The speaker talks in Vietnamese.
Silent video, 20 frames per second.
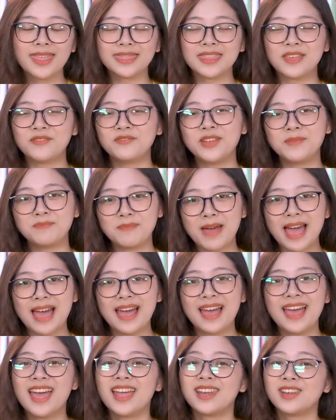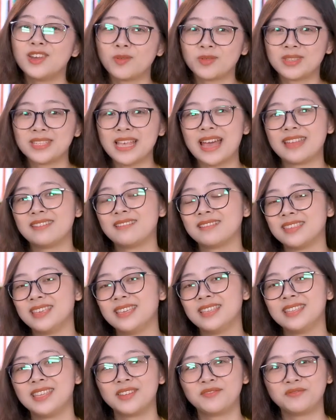Đến phần ba, độc giả được
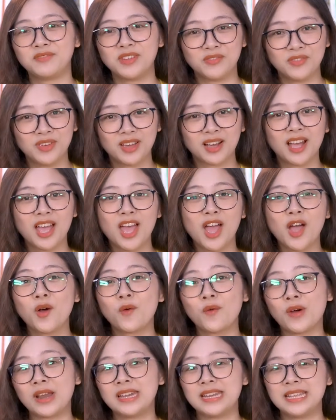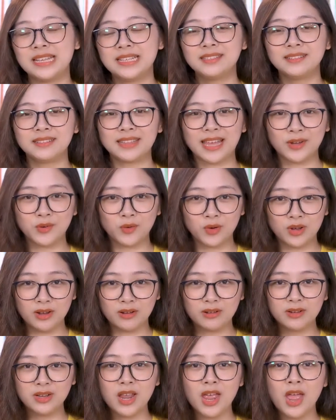nhìn nhận về việc quản lý sự thay đổi
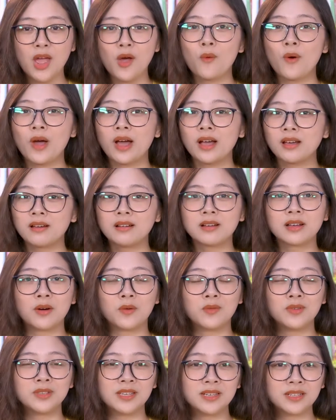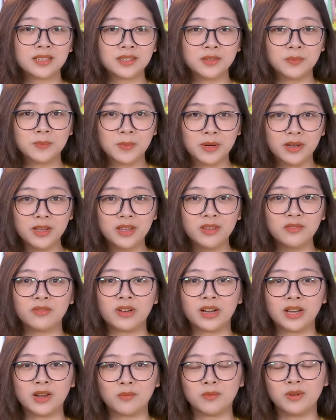lớn qua cơ cấu với dân cư mới
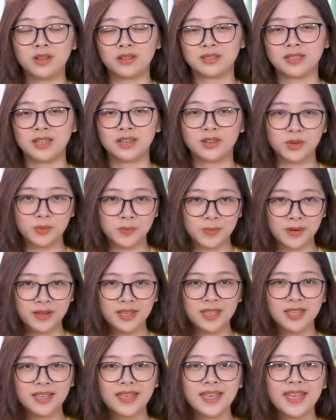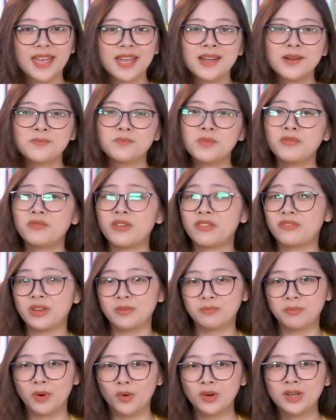và động lực dân cư mới. Bước vào phần
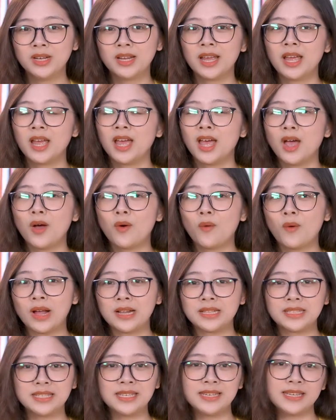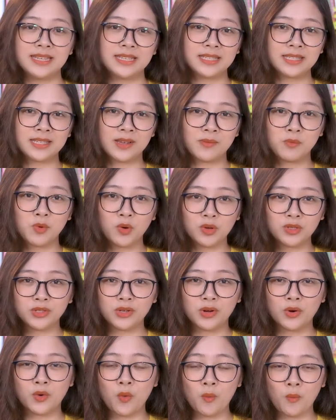bốn, quản trị trong môi
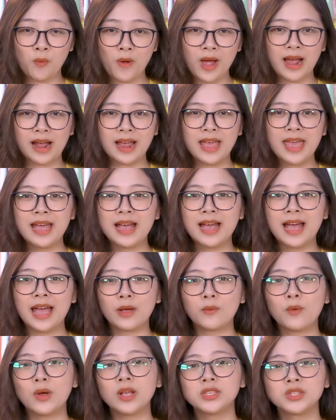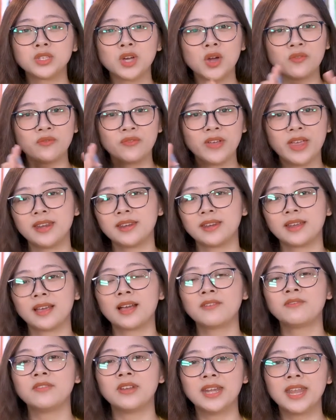trường khủng hoảng, khái quát trọn vẹn
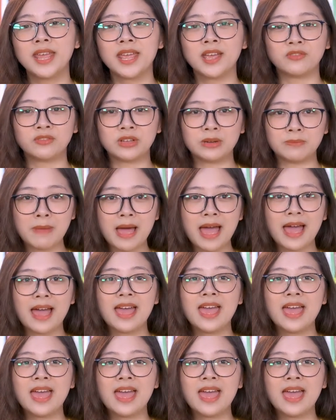các vấn đề ở phần ba